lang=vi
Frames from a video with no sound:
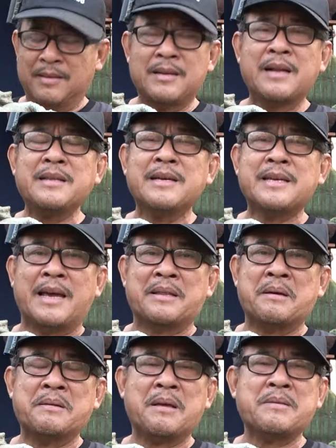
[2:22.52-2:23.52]
đến như vậy
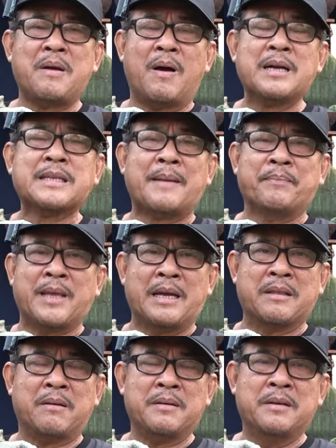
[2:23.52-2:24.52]
thôi, nhỏ nhỏ cái tầm vậy
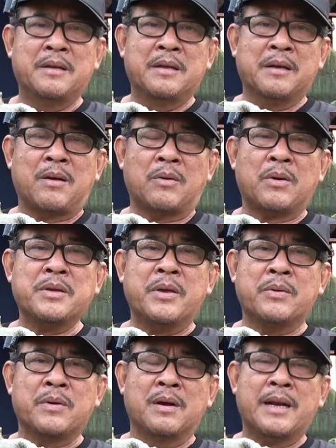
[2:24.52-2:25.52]
thôi còn có
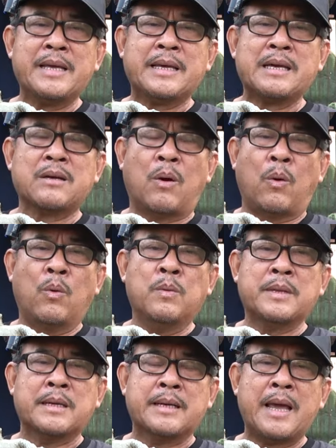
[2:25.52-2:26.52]
nhiều người lấy cái
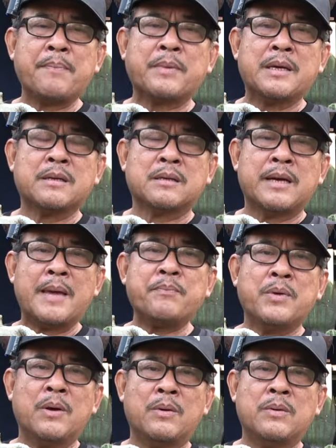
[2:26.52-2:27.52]
cũ thì ghét ghép
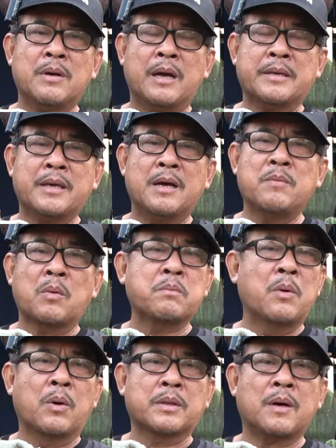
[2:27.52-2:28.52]
vô à, chơi một
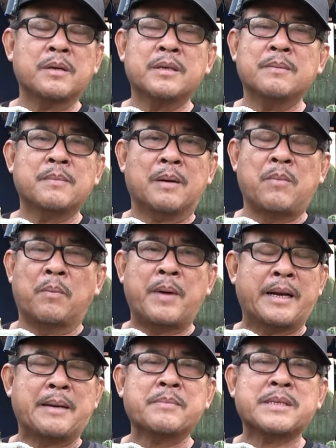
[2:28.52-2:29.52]
mùa thôi nhưng mà một
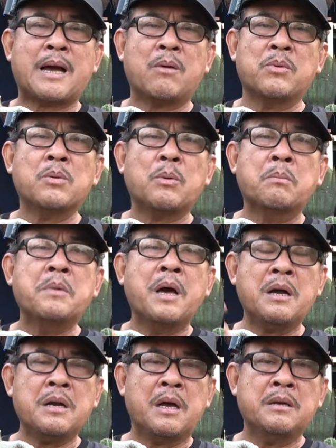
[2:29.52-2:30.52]
năm sau nó cũng
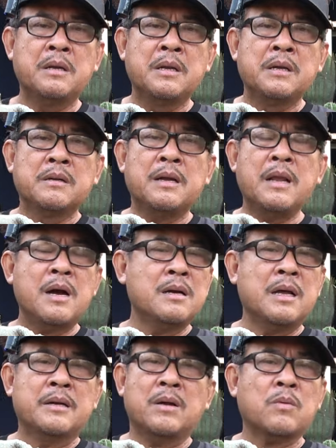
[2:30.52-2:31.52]
lớn lên nó lớn
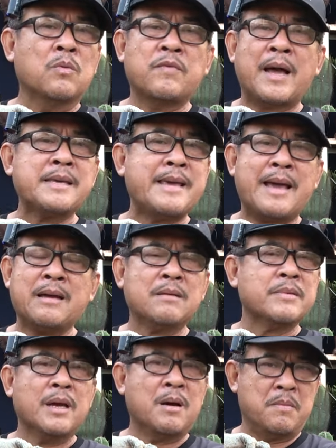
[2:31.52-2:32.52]
lên nó cũng phá dáng
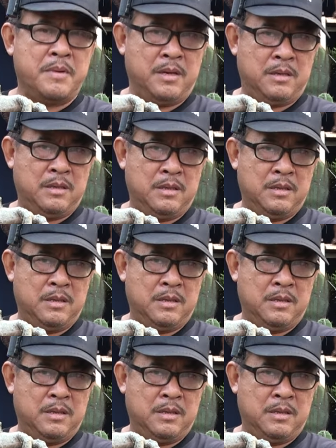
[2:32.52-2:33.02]
nó chơi không được